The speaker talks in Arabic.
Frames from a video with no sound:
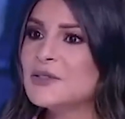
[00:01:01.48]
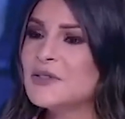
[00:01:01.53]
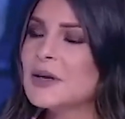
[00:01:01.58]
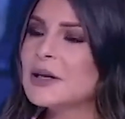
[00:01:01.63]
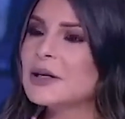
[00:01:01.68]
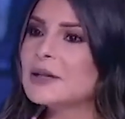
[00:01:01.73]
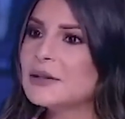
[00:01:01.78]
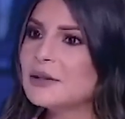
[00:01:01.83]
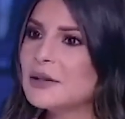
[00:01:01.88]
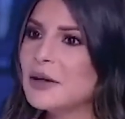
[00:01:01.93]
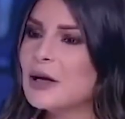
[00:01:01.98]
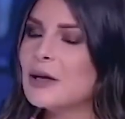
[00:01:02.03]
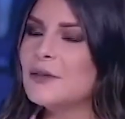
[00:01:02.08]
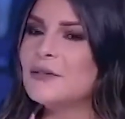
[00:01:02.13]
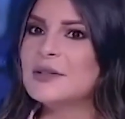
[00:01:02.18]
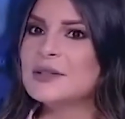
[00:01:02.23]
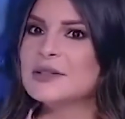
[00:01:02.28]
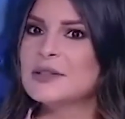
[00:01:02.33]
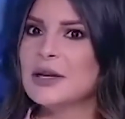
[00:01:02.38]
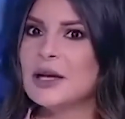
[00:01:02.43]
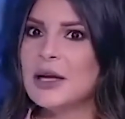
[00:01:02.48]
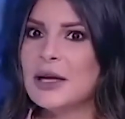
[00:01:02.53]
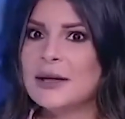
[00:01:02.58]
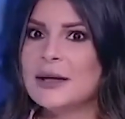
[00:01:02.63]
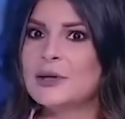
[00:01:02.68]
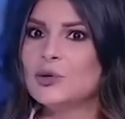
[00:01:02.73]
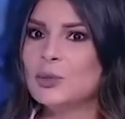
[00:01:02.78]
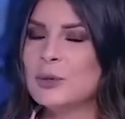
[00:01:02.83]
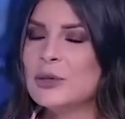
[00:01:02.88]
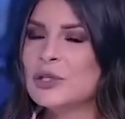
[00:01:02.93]
اتفاق الطائف
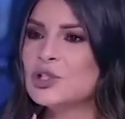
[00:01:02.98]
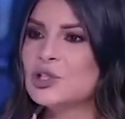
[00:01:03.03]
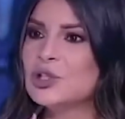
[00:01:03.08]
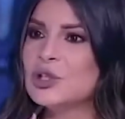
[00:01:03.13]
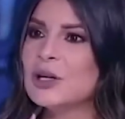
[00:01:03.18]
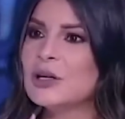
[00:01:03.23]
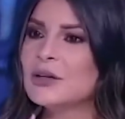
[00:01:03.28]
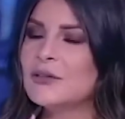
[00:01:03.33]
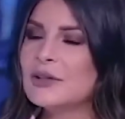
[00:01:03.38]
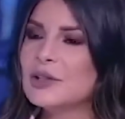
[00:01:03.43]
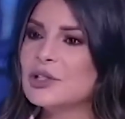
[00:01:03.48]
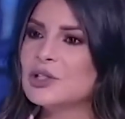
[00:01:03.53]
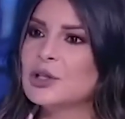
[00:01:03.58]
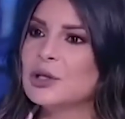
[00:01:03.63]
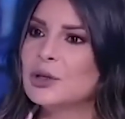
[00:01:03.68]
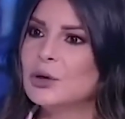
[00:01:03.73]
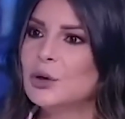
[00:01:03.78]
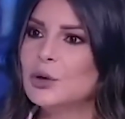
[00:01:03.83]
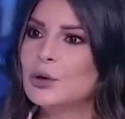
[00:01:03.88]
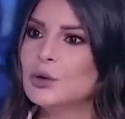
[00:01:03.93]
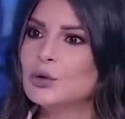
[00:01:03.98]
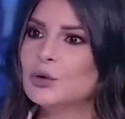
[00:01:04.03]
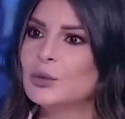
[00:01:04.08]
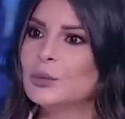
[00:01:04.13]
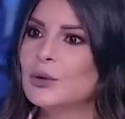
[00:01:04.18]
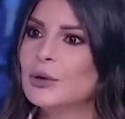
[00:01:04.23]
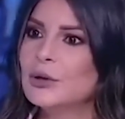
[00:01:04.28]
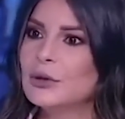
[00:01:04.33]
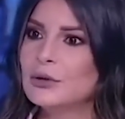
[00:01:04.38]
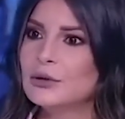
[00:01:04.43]
لصلاحيته بالاشتراك في تشكيل
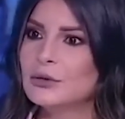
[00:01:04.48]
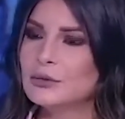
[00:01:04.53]
حكومه